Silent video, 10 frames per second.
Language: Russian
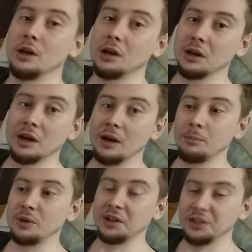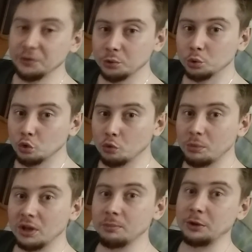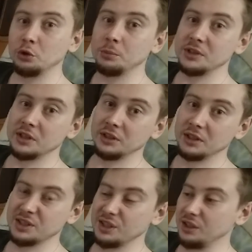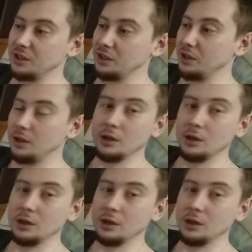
а, оперативку докупал, потом я, соответственно,